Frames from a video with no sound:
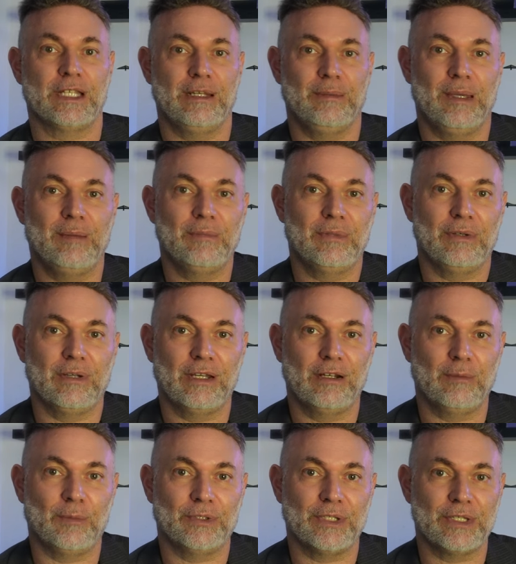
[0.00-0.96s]
a les mêmes
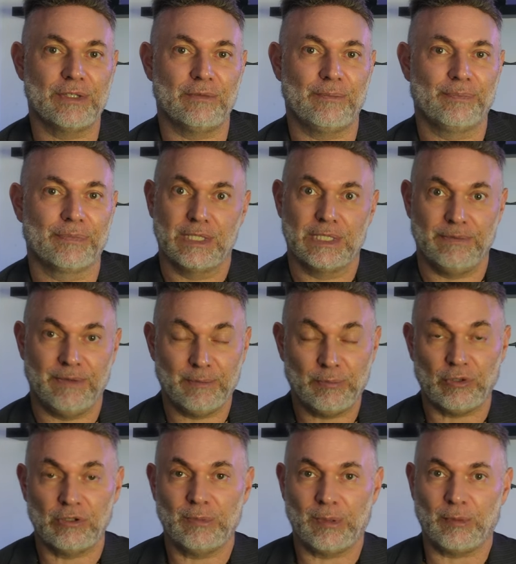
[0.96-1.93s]
réglementations fait que
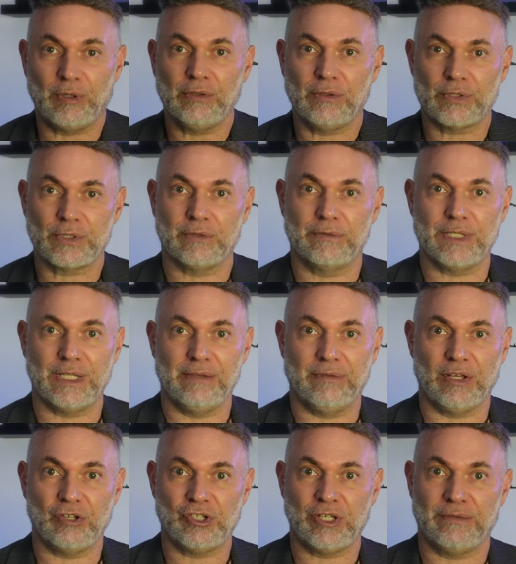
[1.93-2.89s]
pour le moment, lorsque vous allez
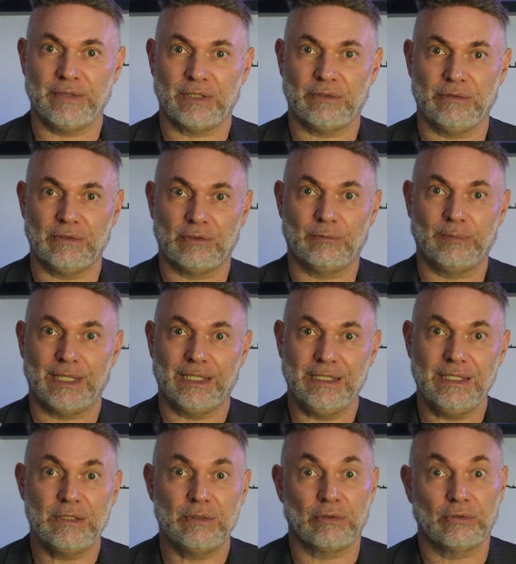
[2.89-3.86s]
voyager avec une
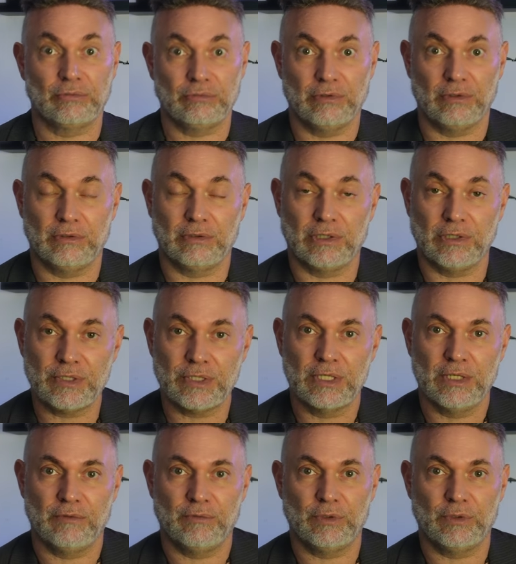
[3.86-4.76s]
compagnie, surtout une low cost,